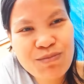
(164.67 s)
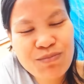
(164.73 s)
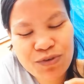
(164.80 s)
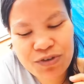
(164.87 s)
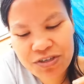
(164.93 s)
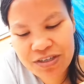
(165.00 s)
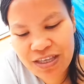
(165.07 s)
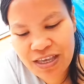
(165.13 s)

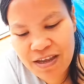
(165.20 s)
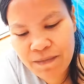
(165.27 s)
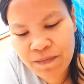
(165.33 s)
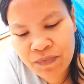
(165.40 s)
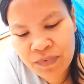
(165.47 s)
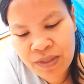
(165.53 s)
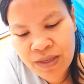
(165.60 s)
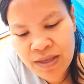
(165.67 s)
memposting
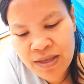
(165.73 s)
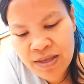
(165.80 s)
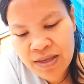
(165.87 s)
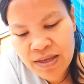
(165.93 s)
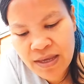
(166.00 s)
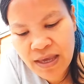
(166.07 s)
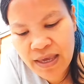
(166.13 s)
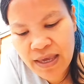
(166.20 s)

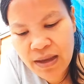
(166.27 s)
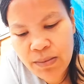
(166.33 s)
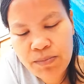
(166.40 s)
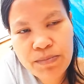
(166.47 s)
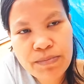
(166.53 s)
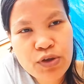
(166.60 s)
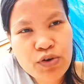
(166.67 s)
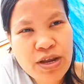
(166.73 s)

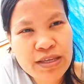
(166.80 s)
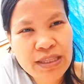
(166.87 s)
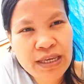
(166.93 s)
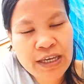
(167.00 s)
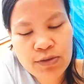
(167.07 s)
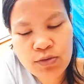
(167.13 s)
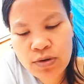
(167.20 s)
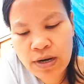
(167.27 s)
kayak
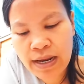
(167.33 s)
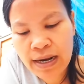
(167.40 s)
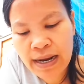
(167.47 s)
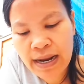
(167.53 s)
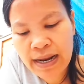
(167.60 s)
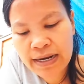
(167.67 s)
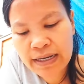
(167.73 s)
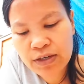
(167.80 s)
biodata gitulah
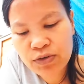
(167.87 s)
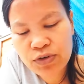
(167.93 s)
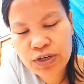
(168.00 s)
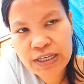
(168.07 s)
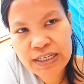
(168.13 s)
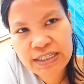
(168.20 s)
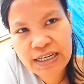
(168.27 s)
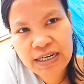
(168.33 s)
kan
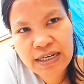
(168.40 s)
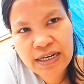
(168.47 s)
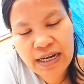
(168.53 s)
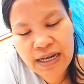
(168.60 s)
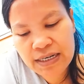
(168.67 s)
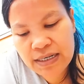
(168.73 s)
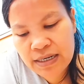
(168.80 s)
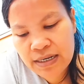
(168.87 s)
Indonesia
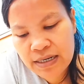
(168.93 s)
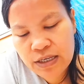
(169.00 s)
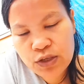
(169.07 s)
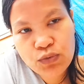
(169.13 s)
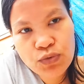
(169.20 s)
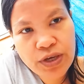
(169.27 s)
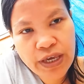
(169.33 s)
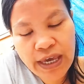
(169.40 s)
dengan
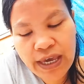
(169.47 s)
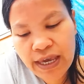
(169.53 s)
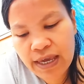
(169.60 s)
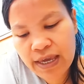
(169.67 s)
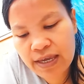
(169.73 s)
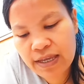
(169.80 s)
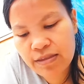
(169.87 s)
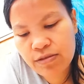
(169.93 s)
UK
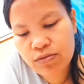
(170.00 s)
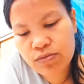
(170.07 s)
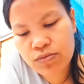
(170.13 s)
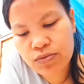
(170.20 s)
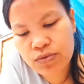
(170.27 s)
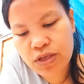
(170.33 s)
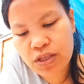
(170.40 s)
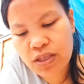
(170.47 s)

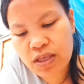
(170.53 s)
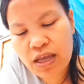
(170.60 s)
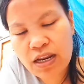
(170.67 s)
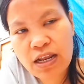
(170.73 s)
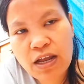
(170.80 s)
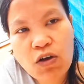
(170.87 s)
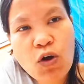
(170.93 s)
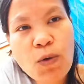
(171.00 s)
gitu jadi
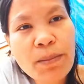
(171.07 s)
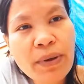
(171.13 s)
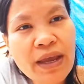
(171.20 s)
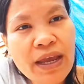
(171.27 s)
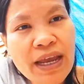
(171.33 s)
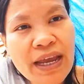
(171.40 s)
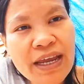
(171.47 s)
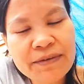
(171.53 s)
ada yang
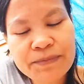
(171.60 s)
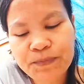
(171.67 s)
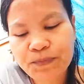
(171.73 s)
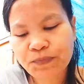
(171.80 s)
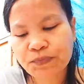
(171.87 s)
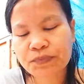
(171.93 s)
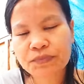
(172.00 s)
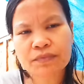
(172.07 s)
komen
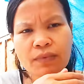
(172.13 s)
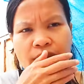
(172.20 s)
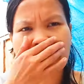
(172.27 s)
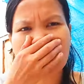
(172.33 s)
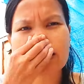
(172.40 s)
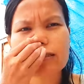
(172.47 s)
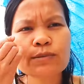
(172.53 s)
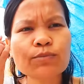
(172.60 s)

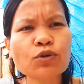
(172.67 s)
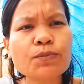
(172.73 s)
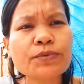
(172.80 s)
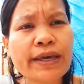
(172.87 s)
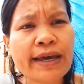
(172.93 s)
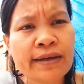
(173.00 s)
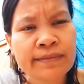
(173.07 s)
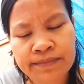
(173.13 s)

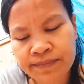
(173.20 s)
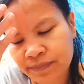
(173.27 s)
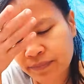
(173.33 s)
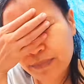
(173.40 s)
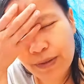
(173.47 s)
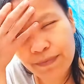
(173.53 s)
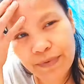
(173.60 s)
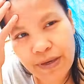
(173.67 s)
sebelumnya
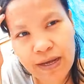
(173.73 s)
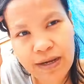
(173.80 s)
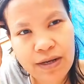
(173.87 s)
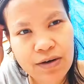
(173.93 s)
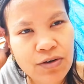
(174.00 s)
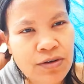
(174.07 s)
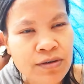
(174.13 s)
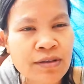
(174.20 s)
maaf ya
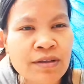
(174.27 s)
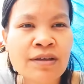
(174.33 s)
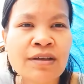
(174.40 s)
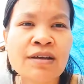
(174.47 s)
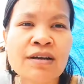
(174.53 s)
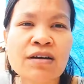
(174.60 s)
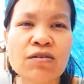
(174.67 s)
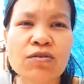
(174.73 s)
kalau
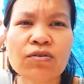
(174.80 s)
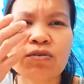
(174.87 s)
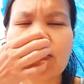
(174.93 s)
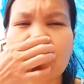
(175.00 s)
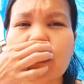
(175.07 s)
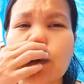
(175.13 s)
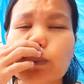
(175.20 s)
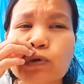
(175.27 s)
kalau
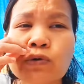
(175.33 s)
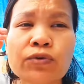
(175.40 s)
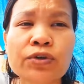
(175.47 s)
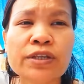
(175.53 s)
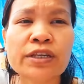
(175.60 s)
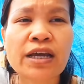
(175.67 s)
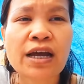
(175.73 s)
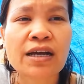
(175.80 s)
ngomongku
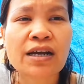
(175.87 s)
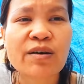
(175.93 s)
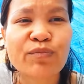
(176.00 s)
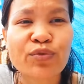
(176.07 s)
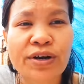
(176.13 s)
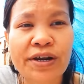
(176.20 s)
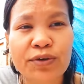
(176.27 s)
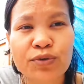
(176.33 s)
ini agak
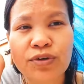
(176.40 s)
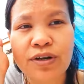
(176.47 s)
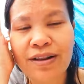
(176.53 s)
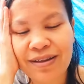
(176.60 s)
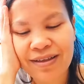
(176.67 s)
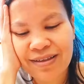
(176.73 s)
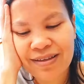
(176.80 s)
amburadul